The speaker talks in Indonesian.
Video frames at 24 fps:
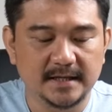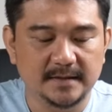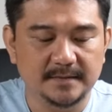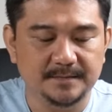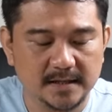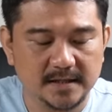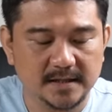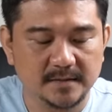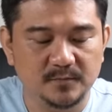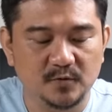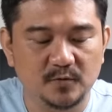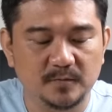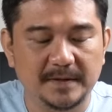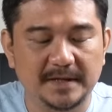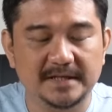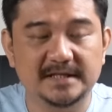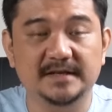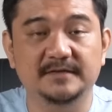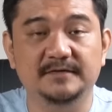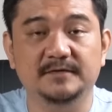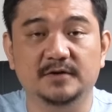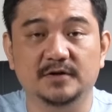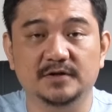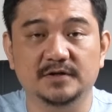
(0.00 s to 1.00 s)
Ketemu
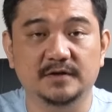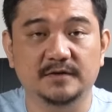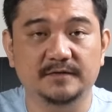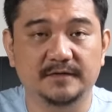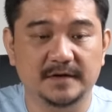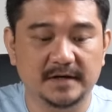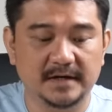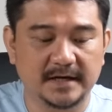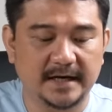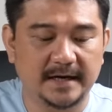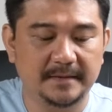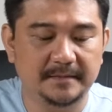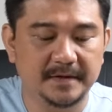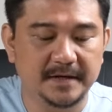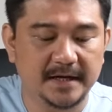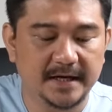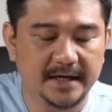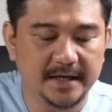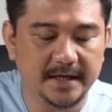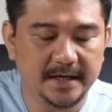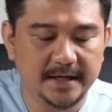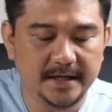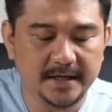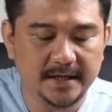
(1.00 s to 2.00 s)
pasif crossover kayak
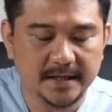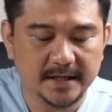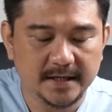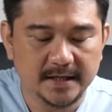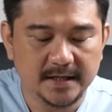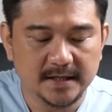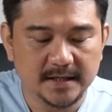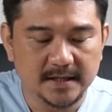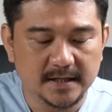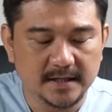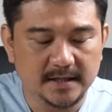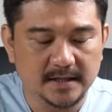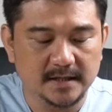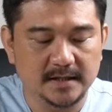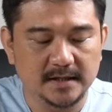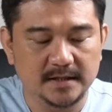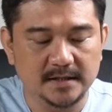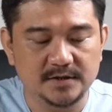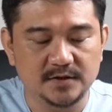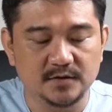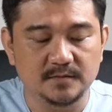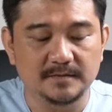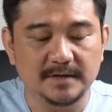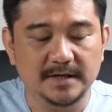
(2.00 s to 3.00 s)
begini, uh,
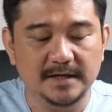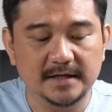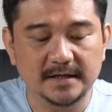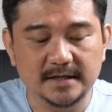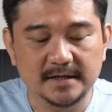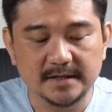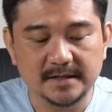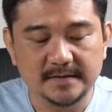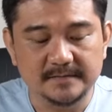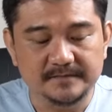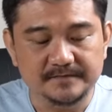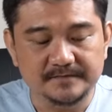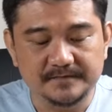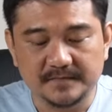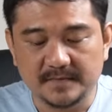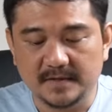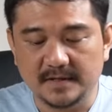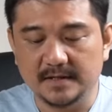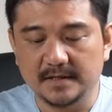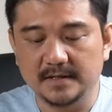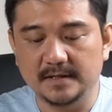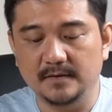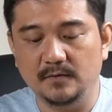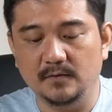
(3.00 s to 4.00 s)
cuman
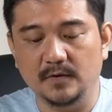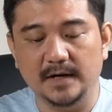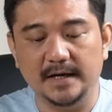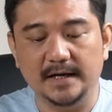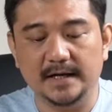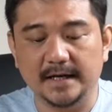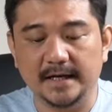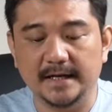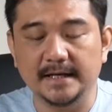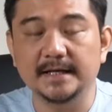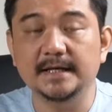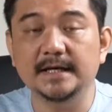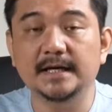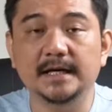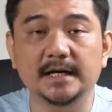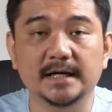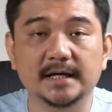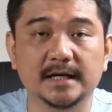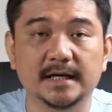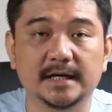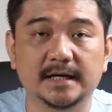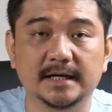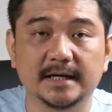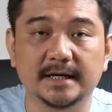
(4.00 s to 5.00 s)
wiringnya
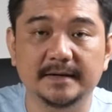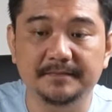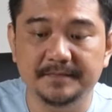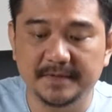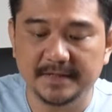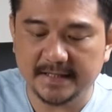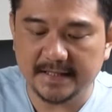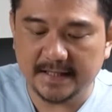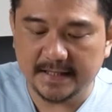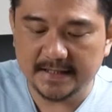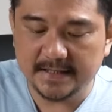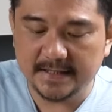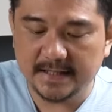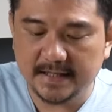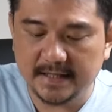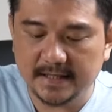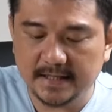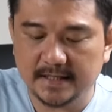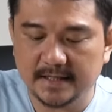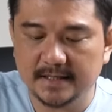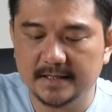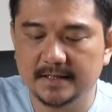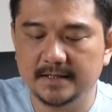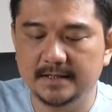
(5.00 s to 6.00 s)
agak ribet aja
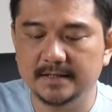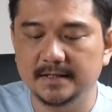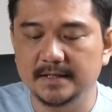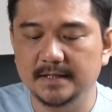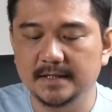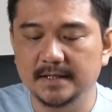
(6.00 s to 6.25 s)
karena